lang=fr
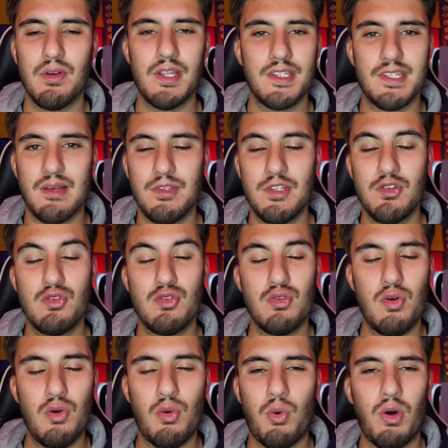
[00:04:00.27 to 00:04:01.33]
les amis, je
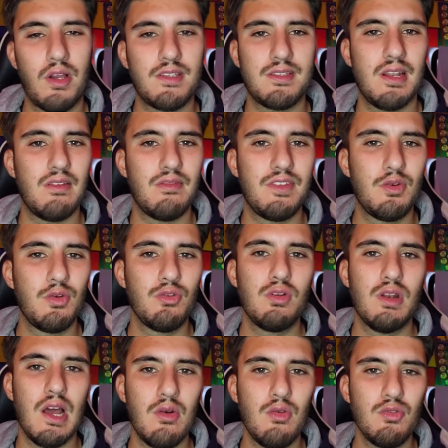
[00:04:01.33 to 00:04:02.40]
crois que c'est la vidéo de
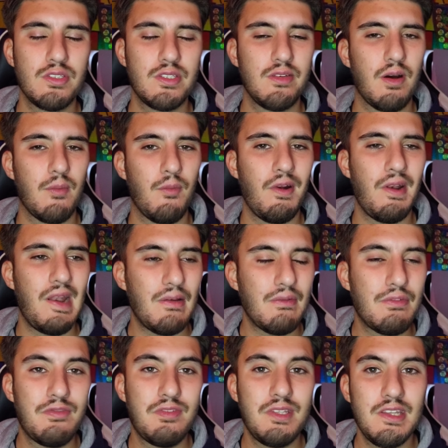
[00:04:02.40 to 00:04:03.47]
la loose, c'est vraiment la
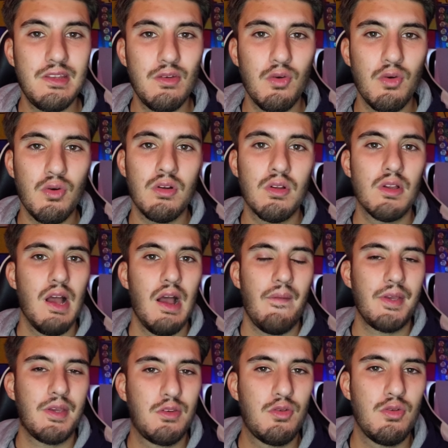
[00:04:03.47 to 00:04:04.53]
vidéo
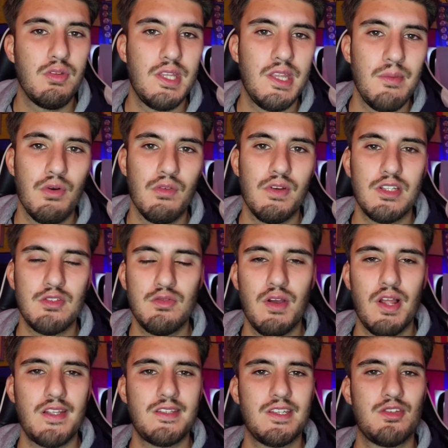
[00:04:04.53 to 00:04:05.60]
avec que des mauvaises
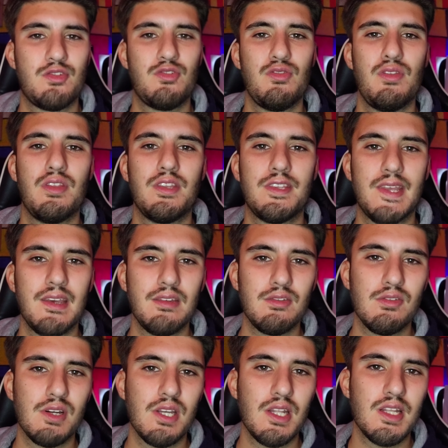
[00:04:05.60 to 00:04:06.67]
nouvelles, c'est une
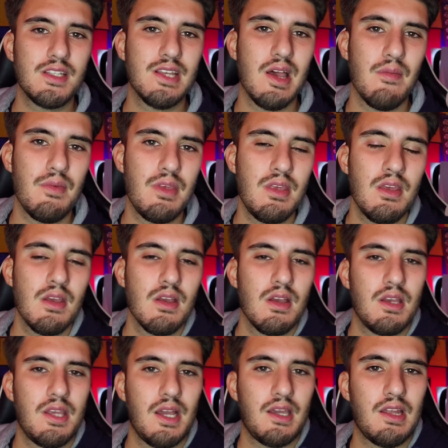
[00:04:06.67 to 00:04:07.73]
dinguerie les amis.
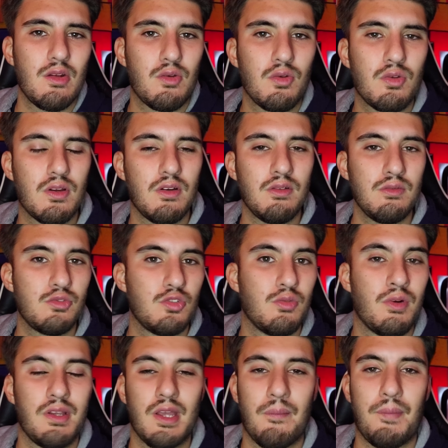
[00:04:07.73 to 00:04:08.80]
Il y a quelques temps, du
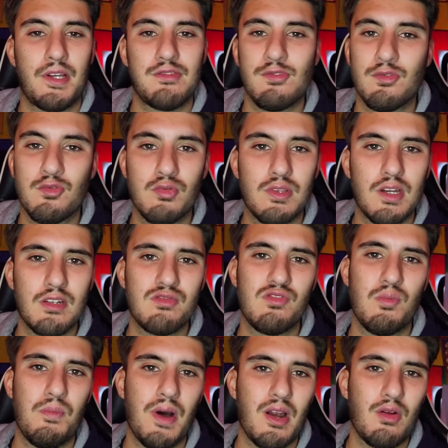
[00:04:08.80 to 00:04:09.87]
moins il y a presque tout le temps, je
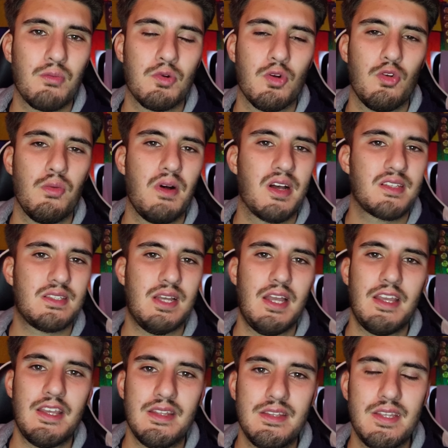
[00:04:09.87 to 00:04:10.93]
vous parle comme quoi le Barça
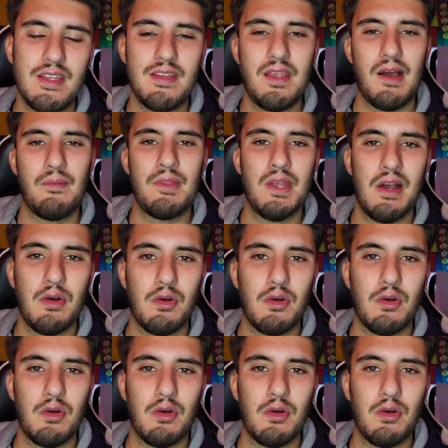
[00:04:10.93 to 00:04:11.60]
est déterminé à